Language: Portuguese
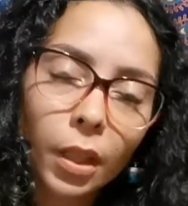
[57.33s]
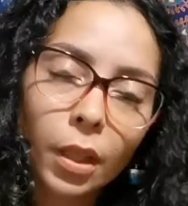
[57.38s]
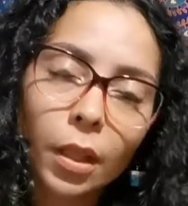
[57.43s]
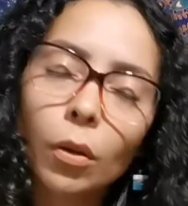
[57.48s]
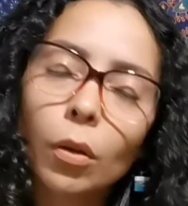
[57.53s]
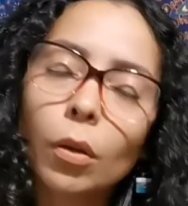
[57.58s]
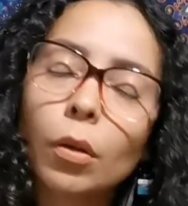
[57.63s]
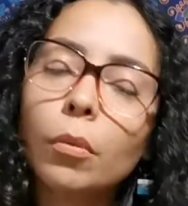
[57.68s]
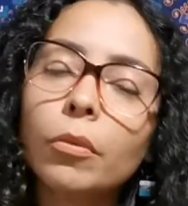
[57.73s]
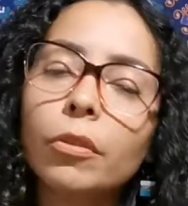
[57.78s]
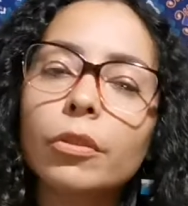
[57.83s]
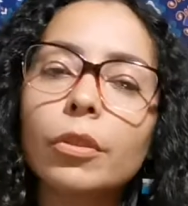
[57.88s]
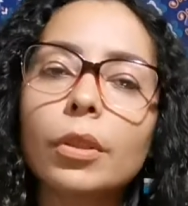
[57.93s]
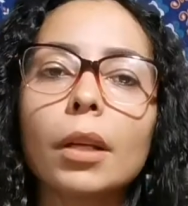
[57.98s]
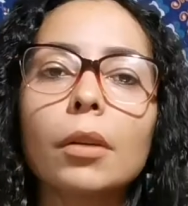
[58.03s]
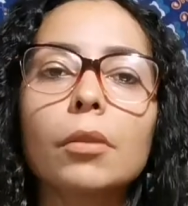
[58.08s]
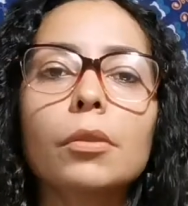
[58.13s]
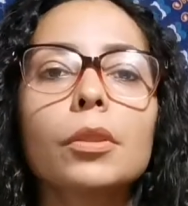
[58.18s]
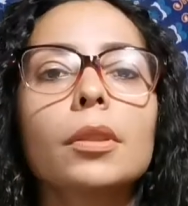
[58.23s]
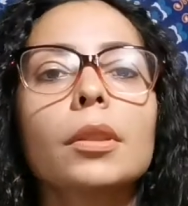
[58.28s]
Então é um
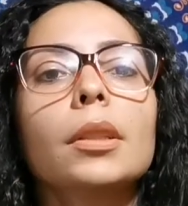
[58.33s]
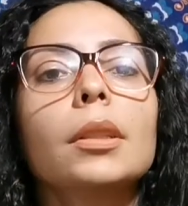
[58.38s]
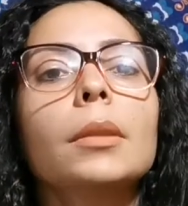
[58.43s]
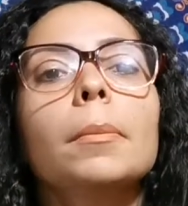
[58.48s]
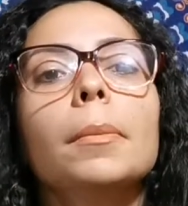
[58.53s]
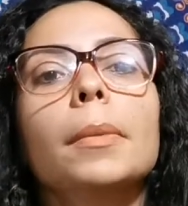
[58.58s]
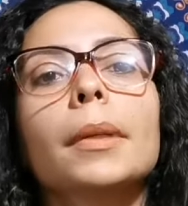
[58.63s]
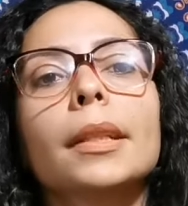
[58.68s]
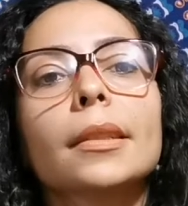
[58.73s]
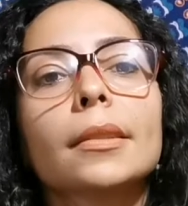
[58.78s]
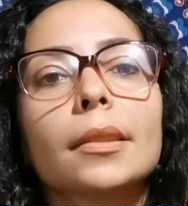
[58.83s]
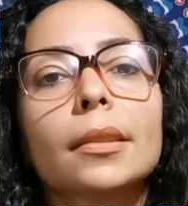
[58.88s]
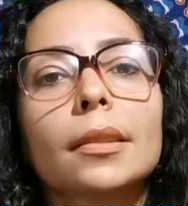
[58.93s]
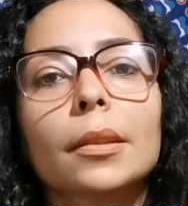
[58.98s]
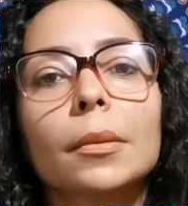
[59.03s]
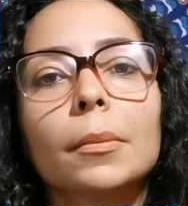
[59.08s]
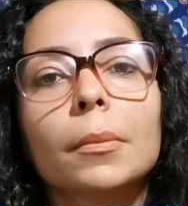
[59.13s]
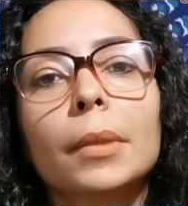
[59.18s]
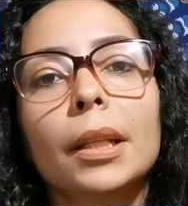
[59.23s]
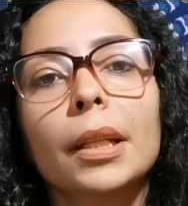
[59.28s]
floral de limpeza
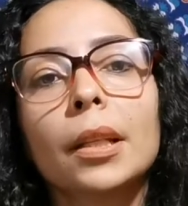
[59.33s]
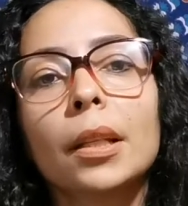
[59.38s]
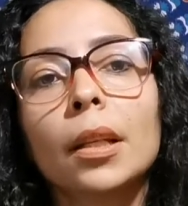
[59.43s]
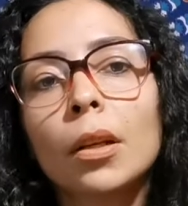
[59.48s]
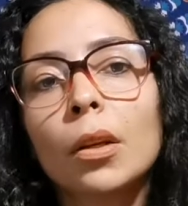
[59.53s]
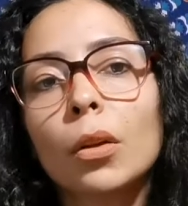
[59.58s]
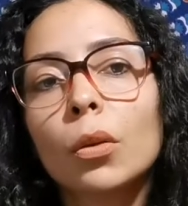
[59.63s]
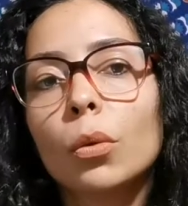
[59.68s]
também